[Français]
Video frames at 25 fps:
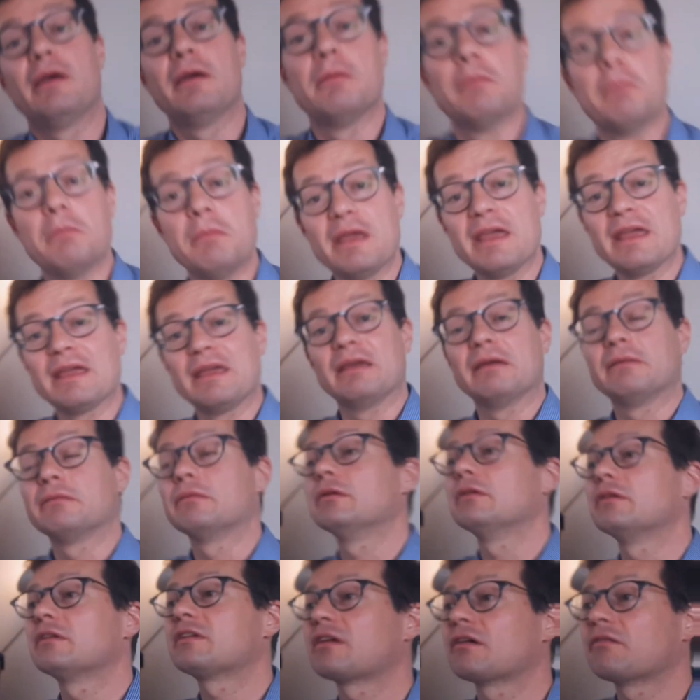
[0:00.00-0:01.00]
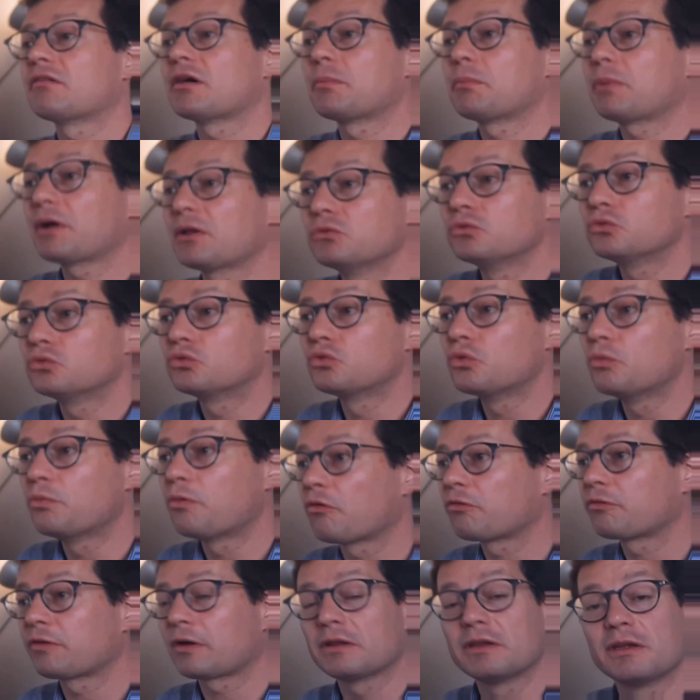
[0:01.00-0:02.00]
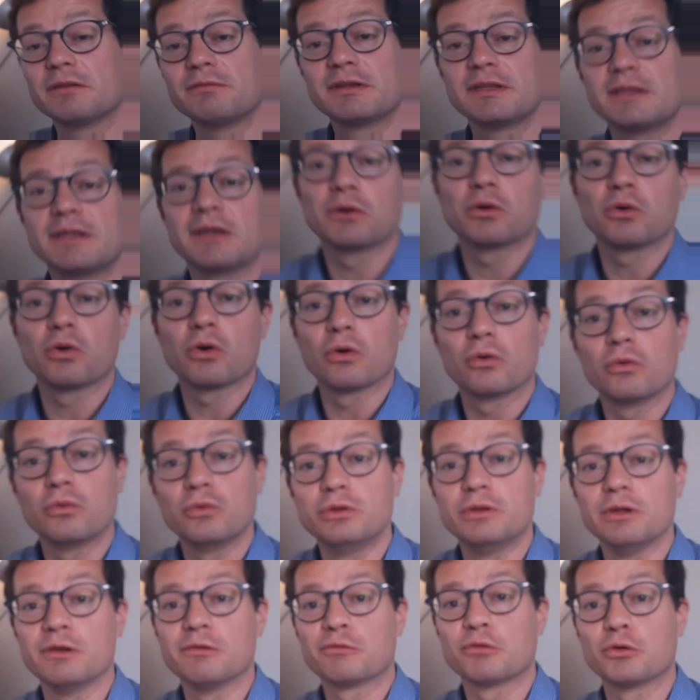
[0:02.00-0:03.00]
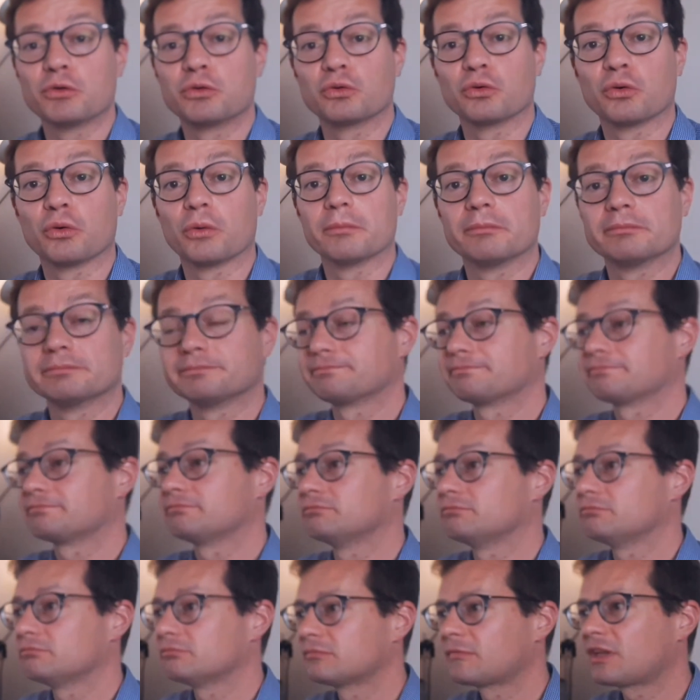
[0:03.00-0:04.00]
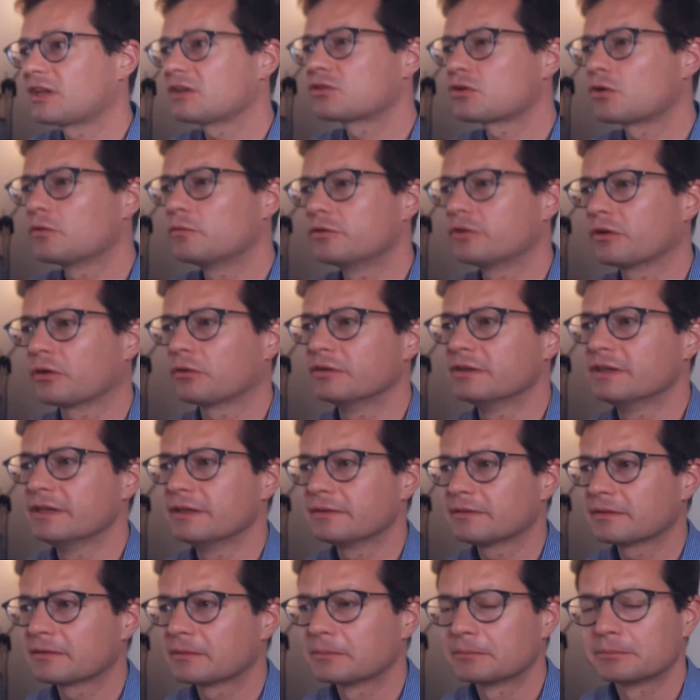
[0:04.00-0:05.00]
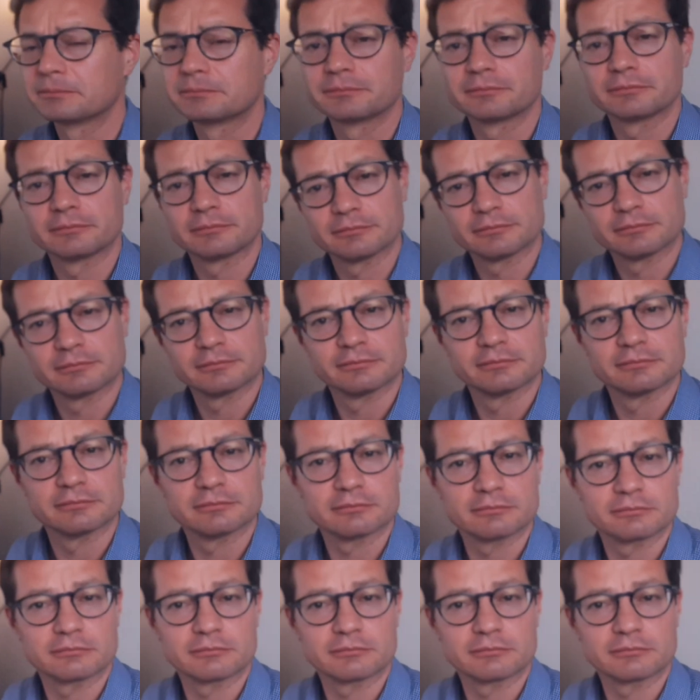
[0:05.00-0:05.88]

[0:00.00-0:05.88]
mais ça va pas du tout pour faire des vidéos ou des photos. Qu'est-ce que vous en dites J'arrive